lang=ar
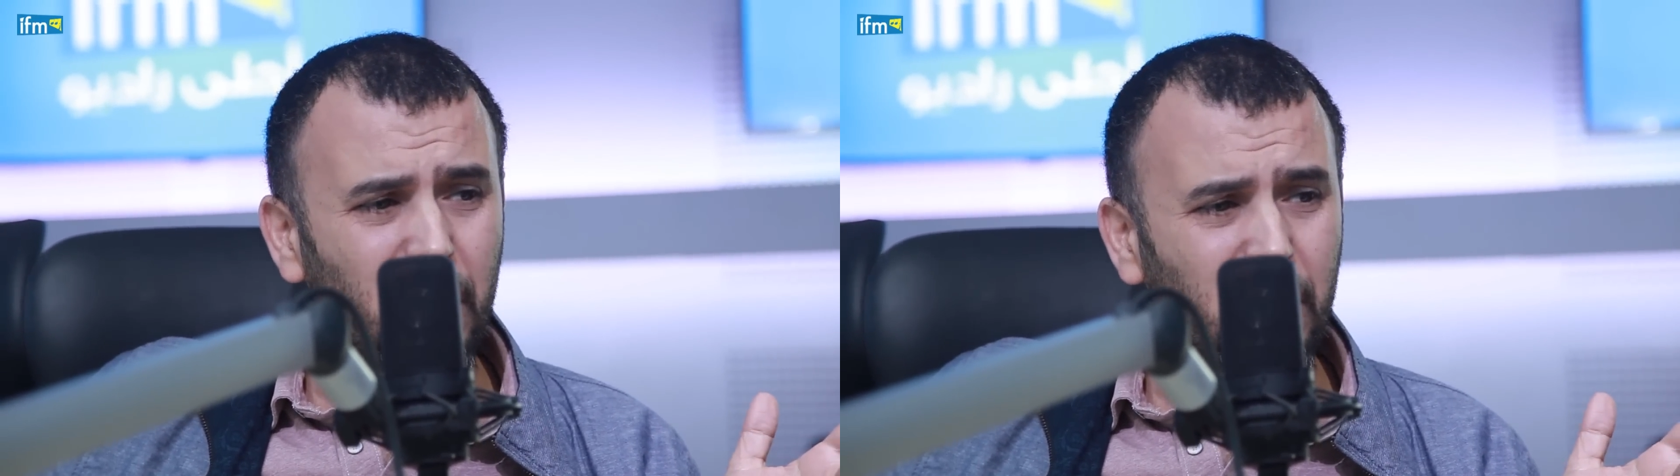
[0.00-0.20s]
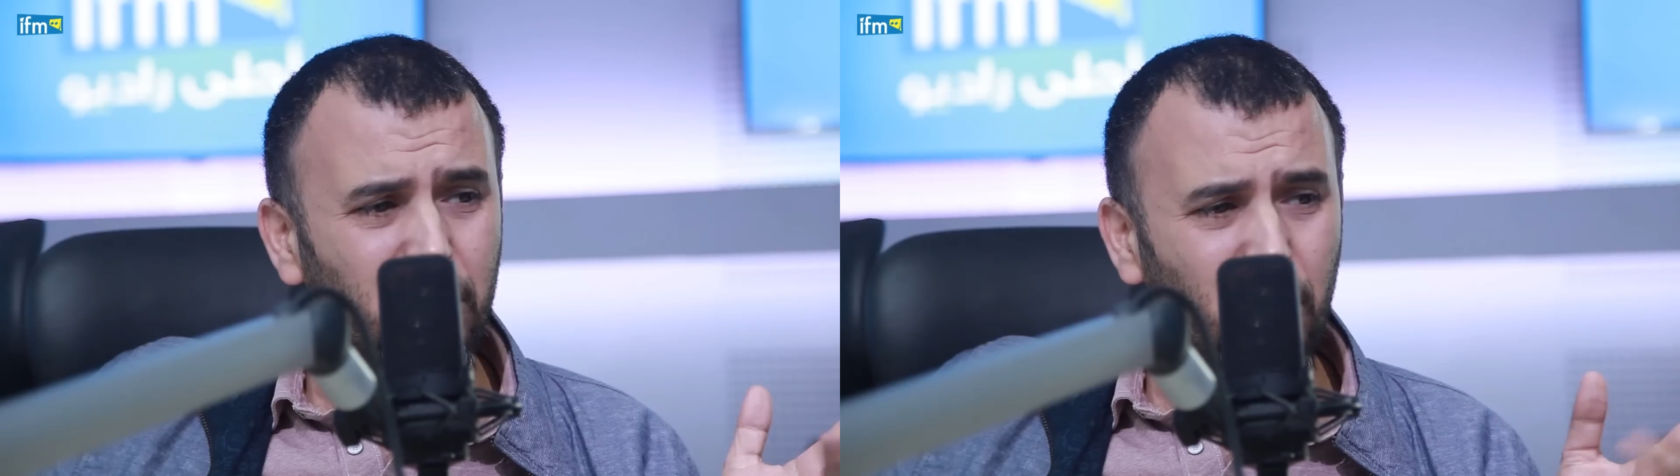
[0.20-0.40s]

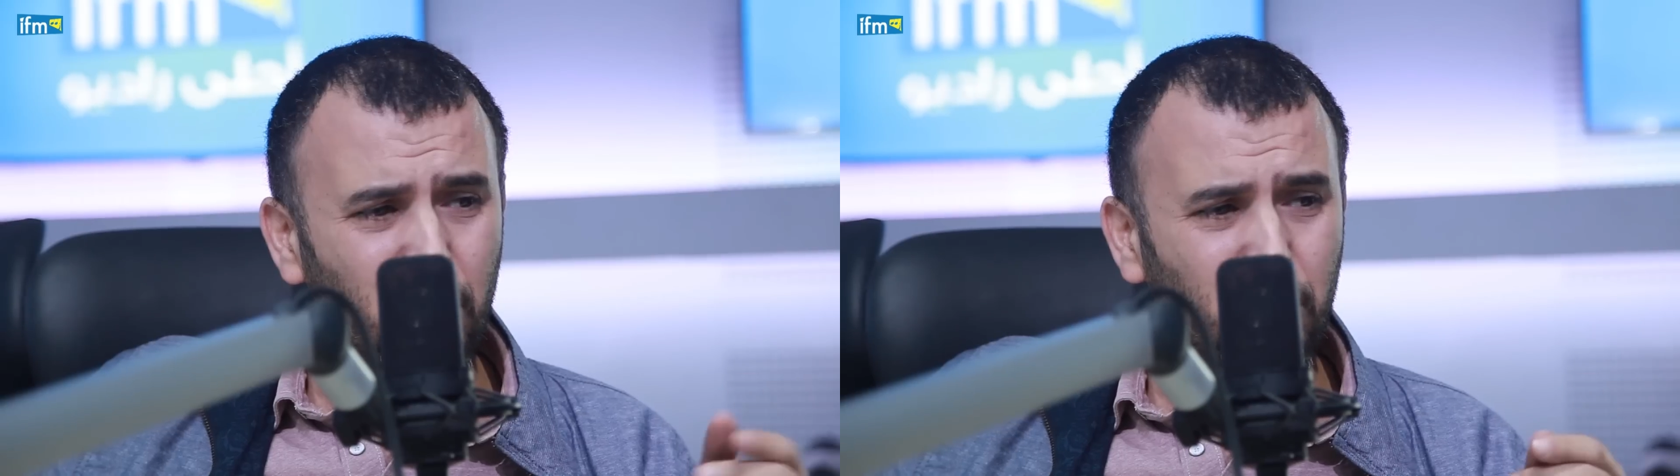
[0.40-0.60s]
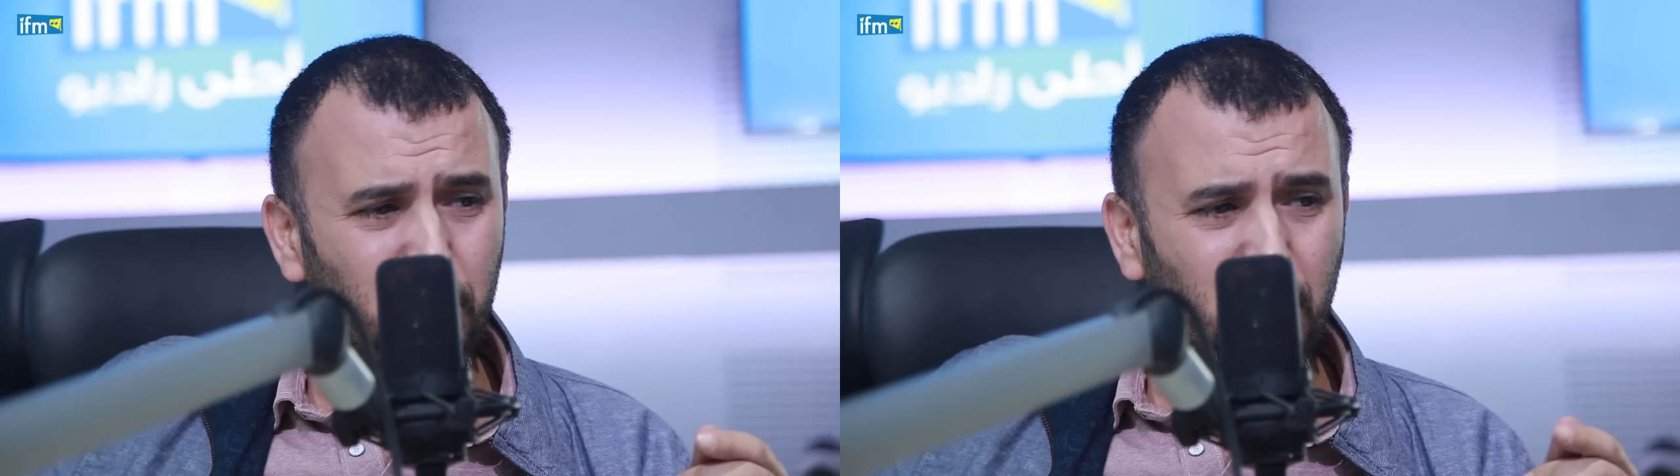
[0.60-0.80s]

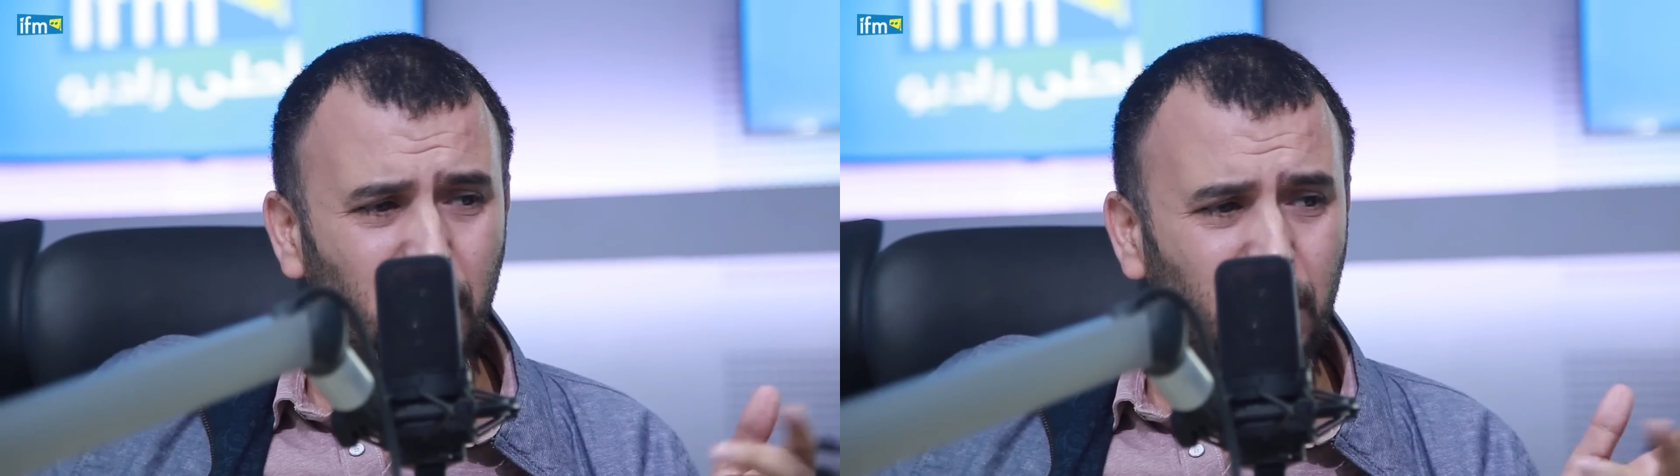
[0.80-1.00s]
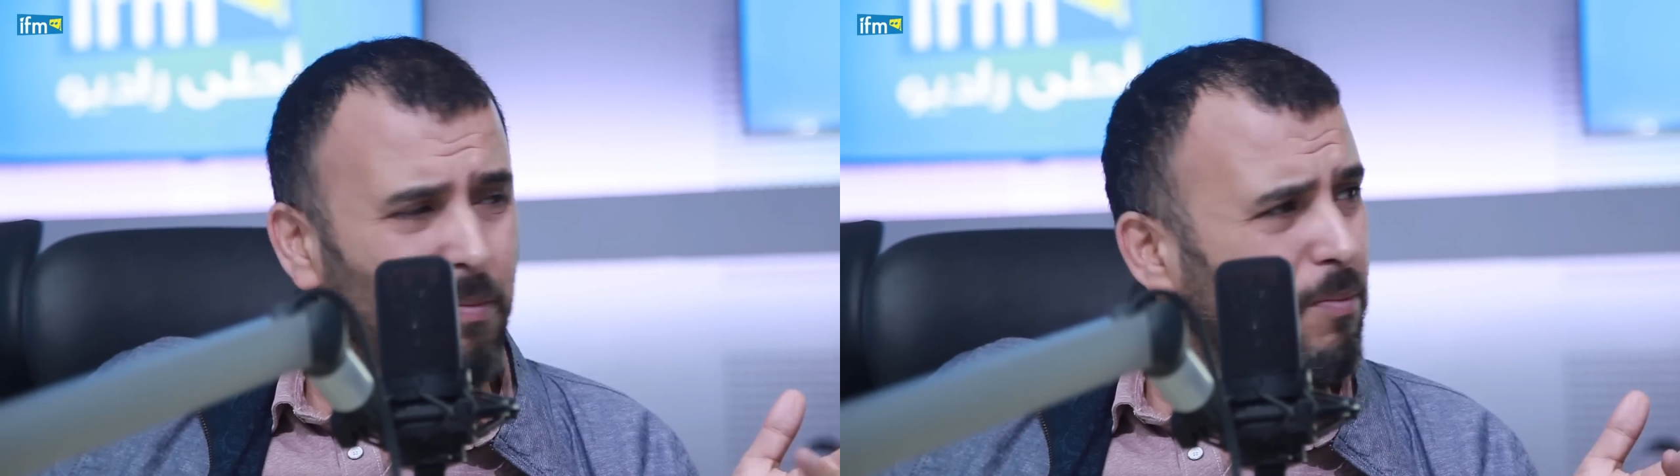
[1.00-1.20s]
الليسونس منين
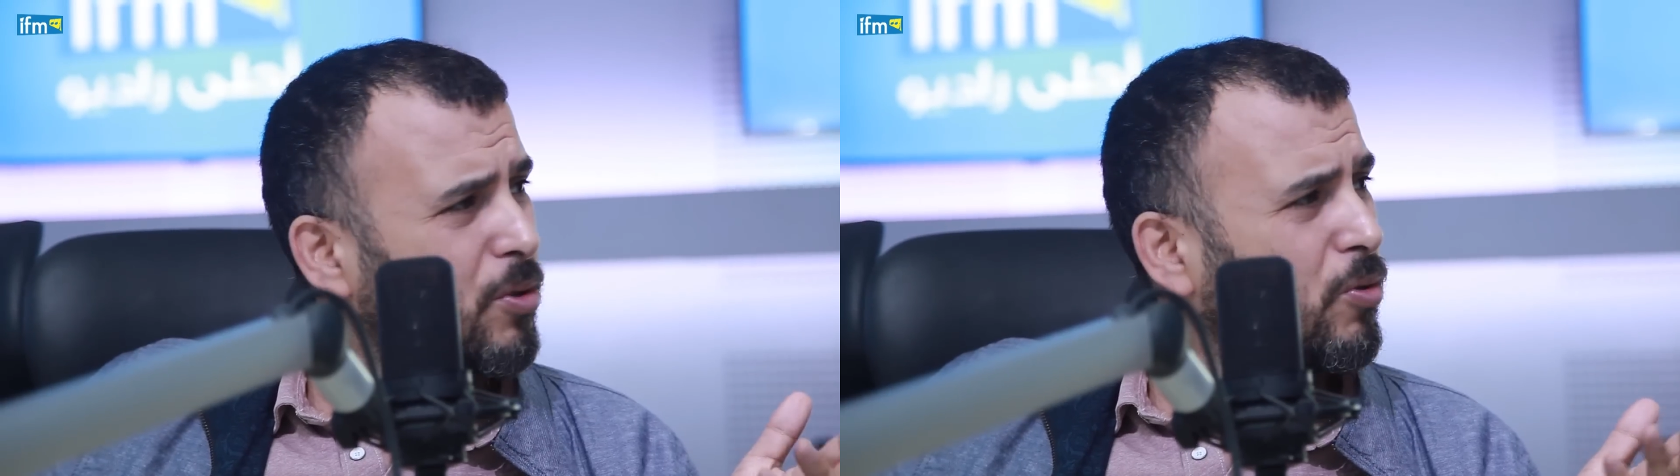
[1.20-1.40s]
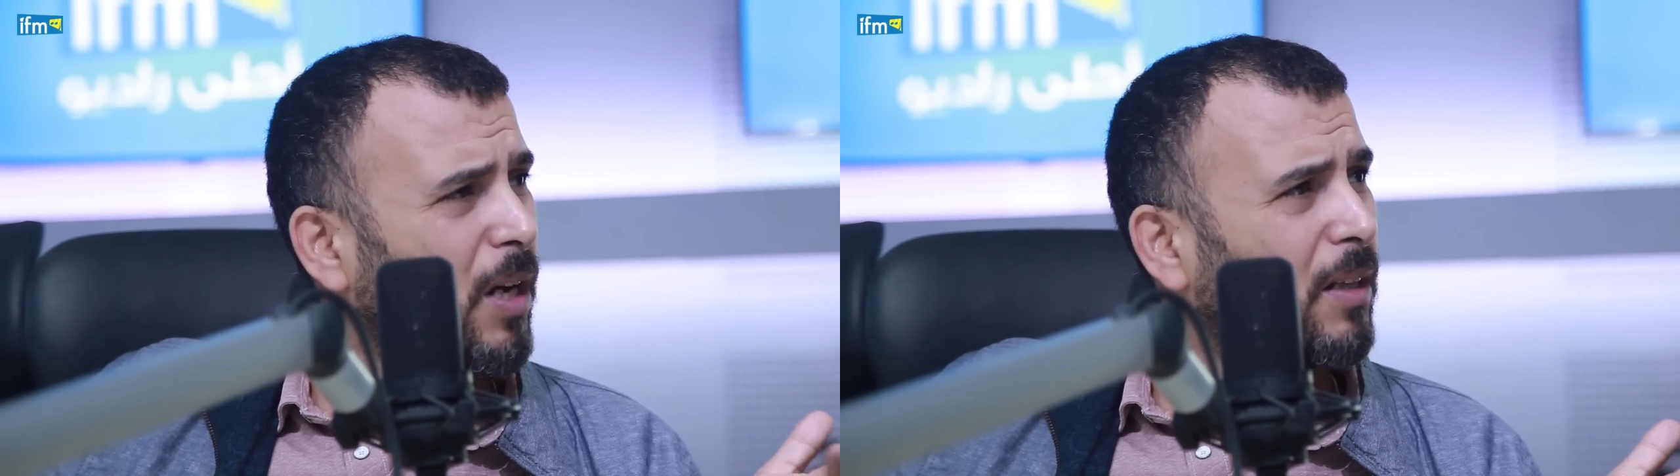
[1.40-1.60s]
خدم
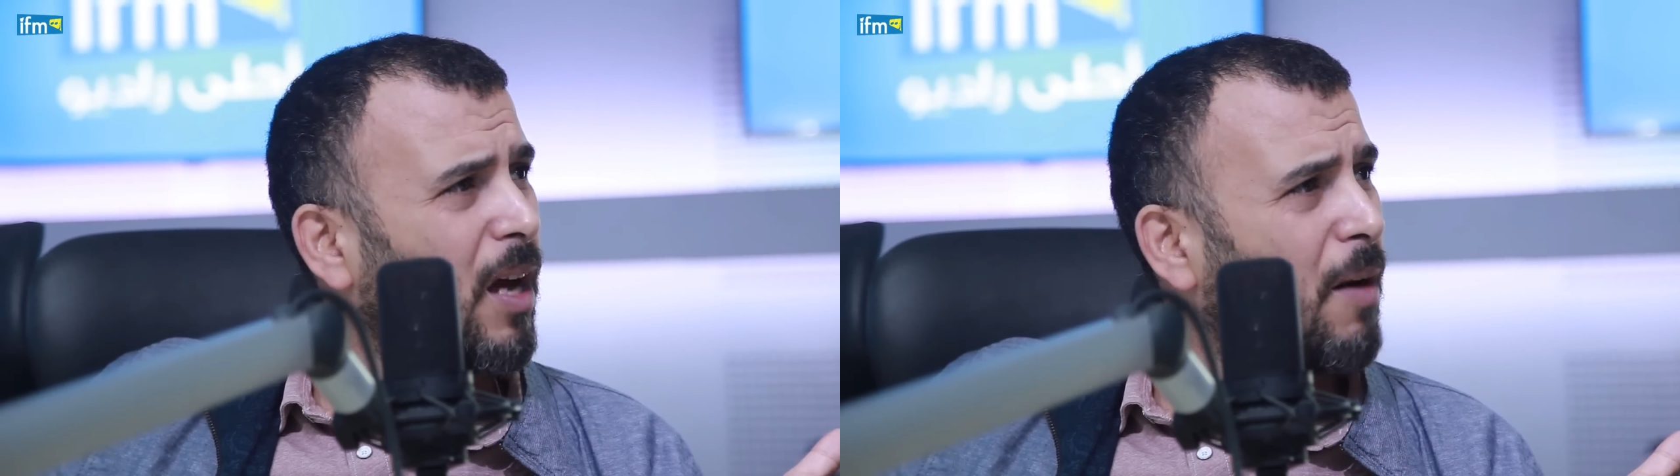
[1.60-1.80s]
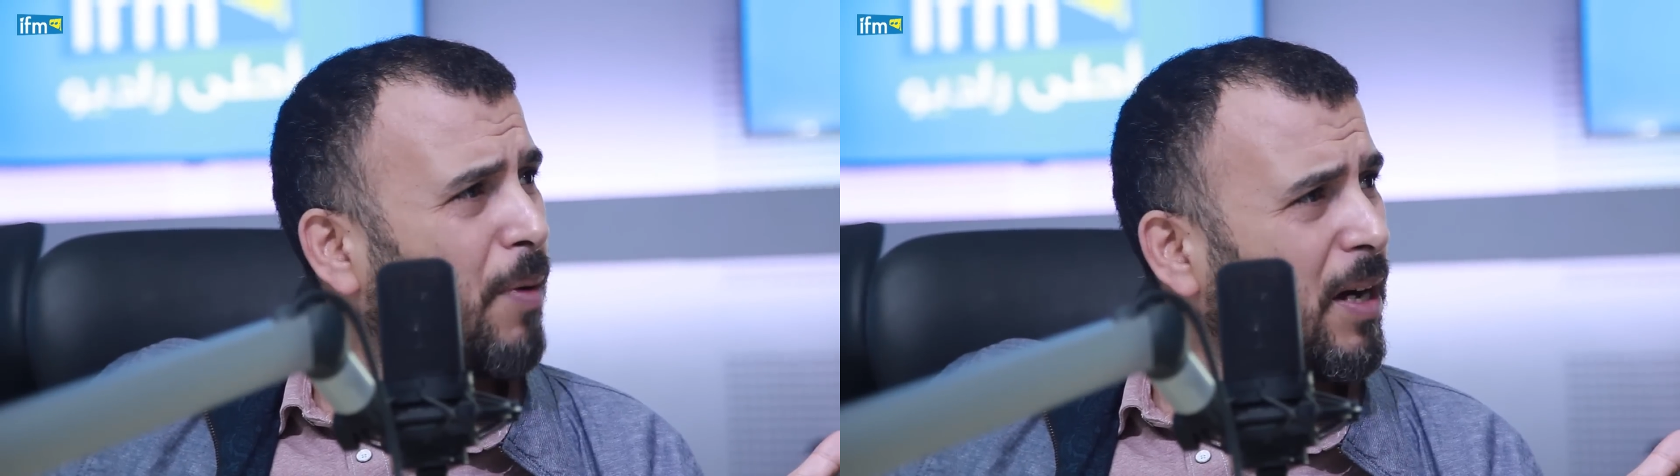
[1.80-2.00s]
شكون
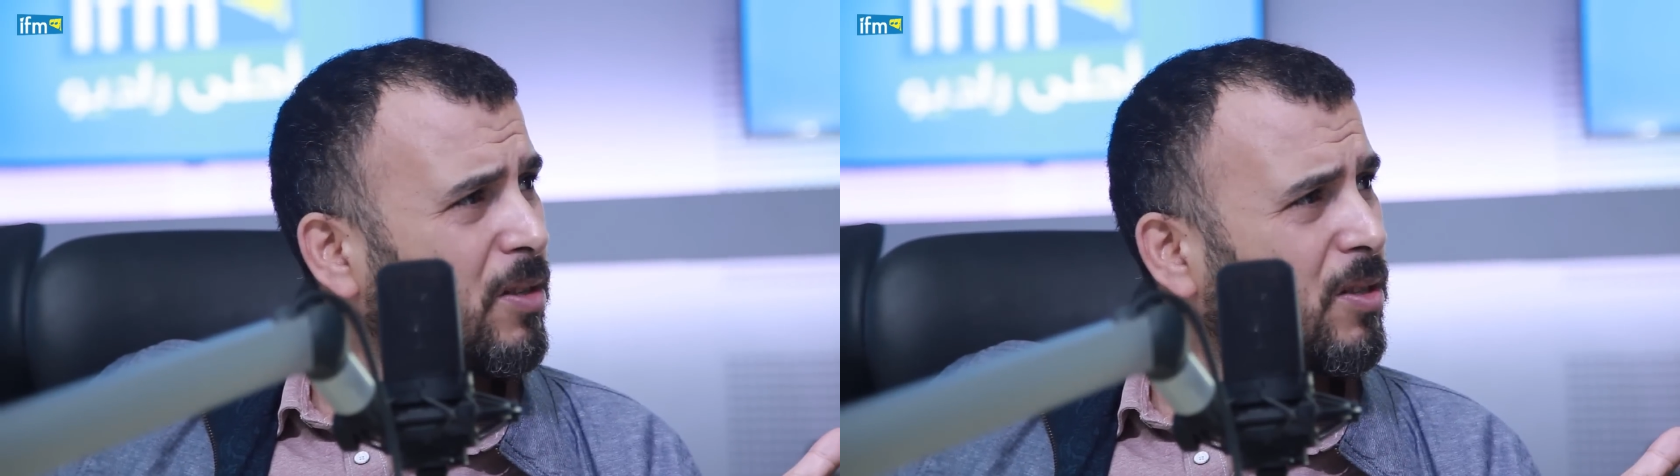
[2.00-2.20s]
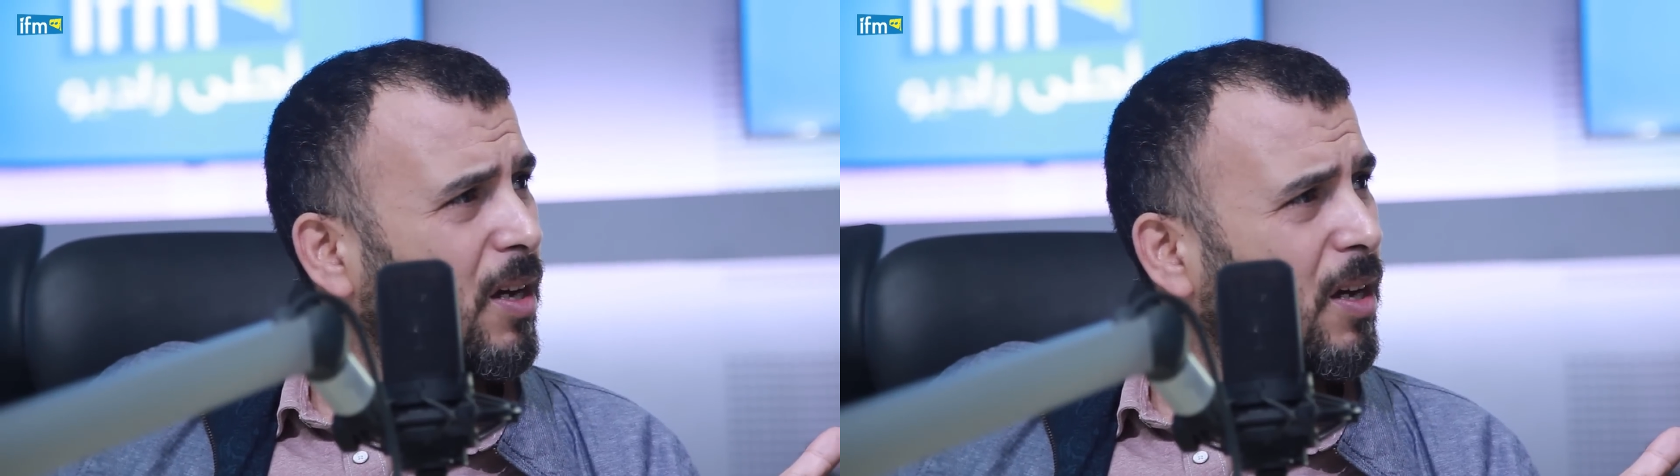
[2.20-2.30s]
عطاه بادج